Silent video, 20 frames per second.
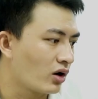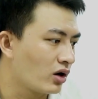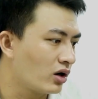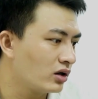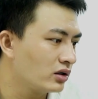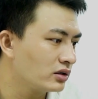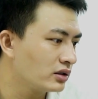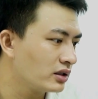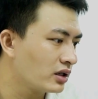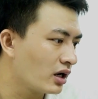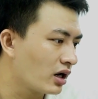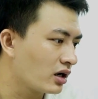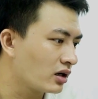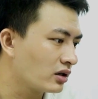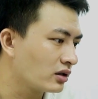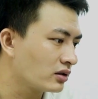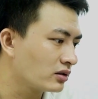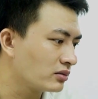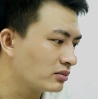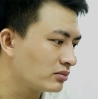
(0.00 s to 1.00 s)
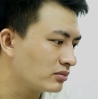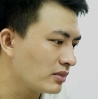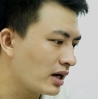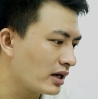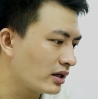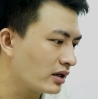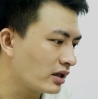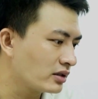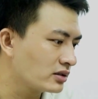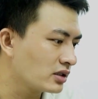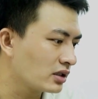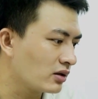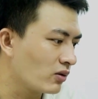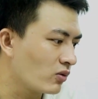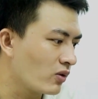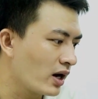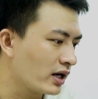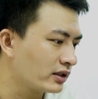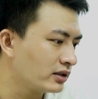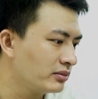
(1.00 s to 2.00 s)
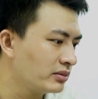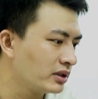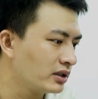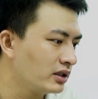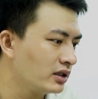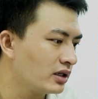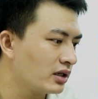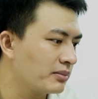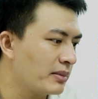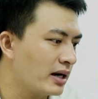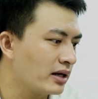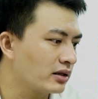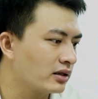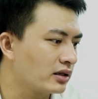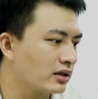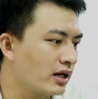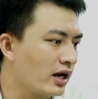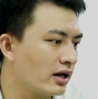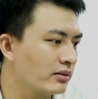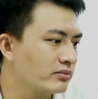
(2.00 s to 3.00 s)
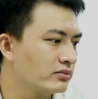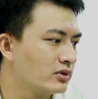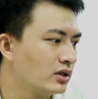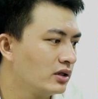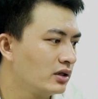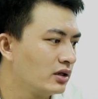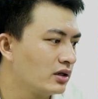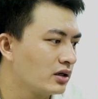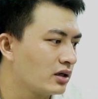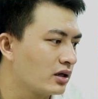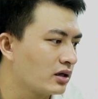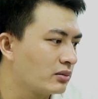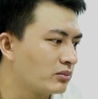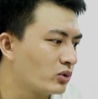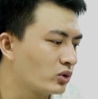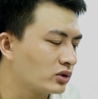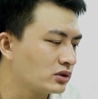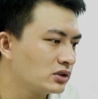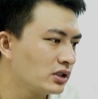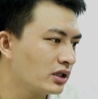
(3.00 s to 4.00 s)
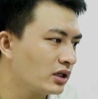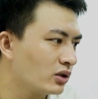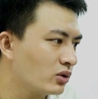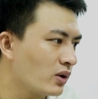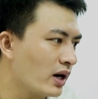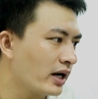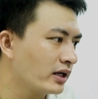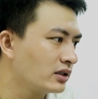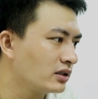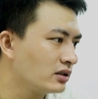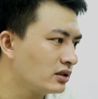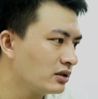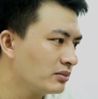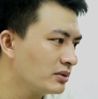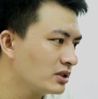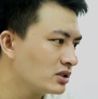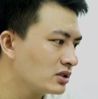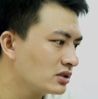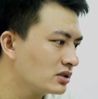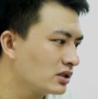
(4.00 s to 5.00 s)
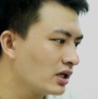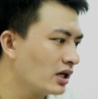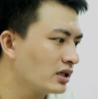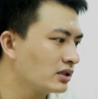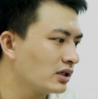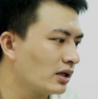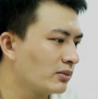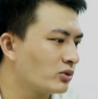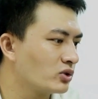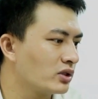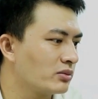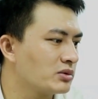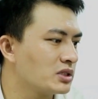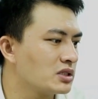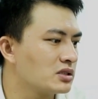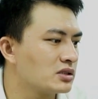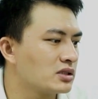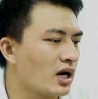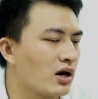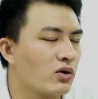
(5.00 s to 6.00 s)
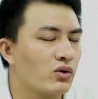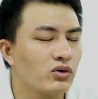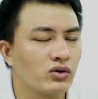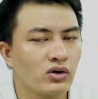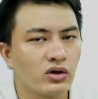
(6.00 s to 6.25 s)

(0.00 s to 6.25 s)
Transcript: Đó, thì bạn là Trần Ngọc Hoàng thì mình nghĩ là bạn là nam. Một chiếc điện thoại thì Redmi 9C sẽ là 196,